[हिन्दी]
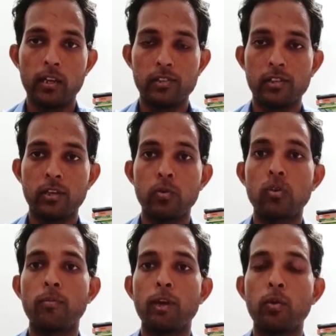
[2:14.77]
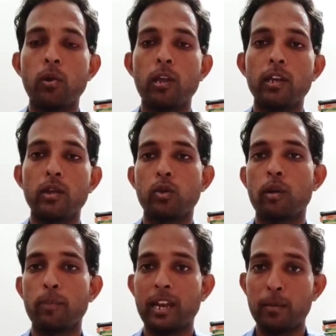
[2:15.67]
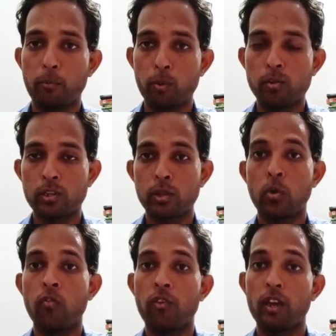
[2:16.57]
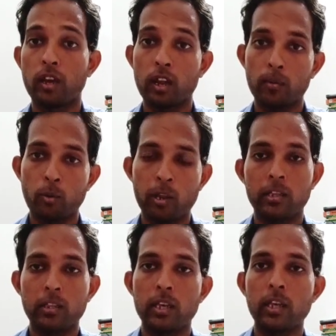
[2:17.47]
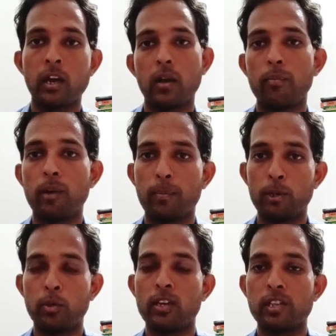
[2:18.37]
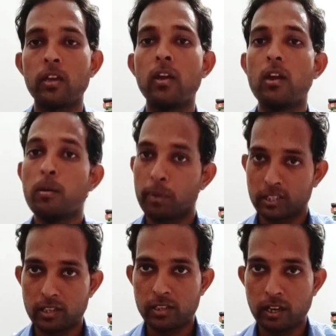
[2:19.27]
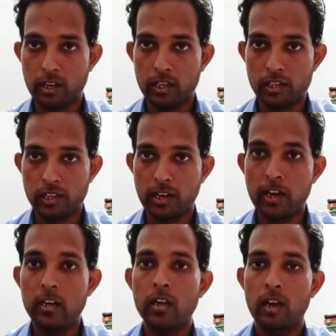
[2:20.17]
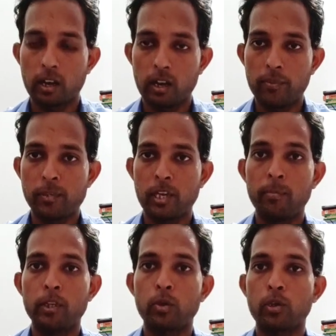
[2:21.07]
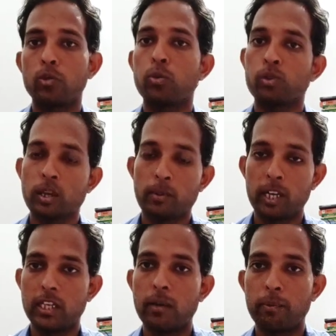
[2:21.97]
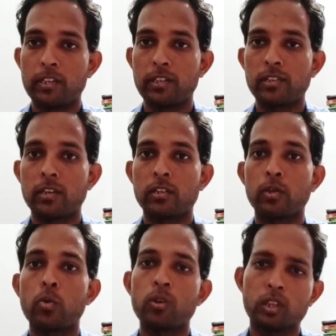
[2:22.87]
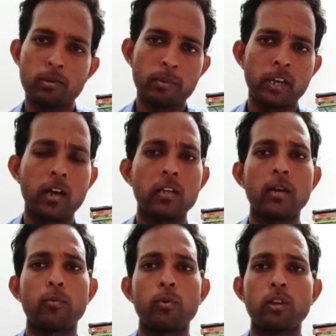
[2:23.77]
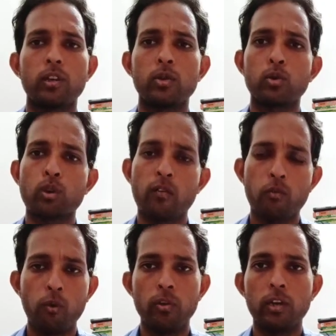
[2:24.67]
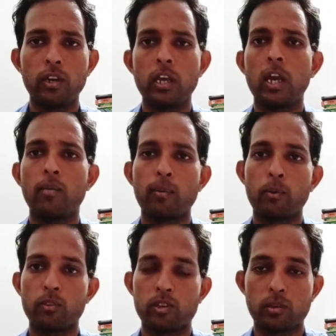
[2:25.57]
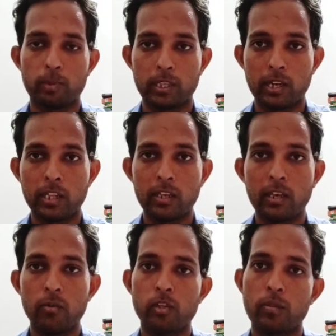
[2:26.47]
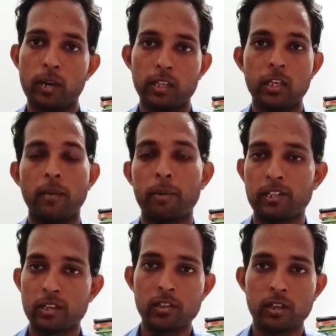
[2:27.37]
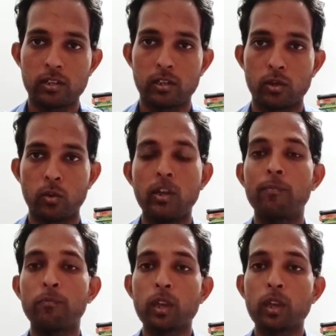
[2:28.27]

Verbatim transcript: इस क्वेश्चन बैंक को लेके तो आप पहले पूछ सकते हो फिर अगर आपको लगता है कि हाँ हमें जो है इसे परचेज़ करना चाहिए राइट अगर आप सहमत होते हो तो उसके बाद ही आप परचेज़ कर सकते हो किसी भी प्रकार की आपको दिक्कत हो तो आप फ़ोन करिए हम आपको अच्छे से बता देंगे उसके बाद ही आप परचेज़ कर सकते हो ओके